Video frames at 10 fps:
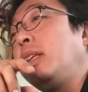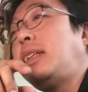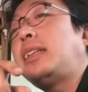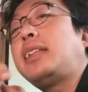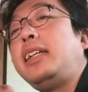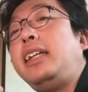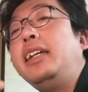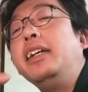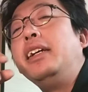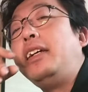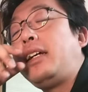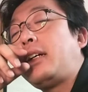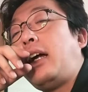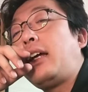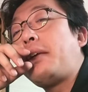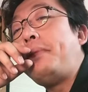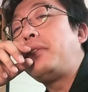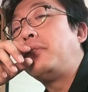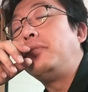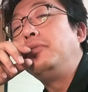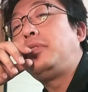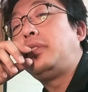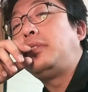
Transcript: さすがに唐揚げ弁当売っ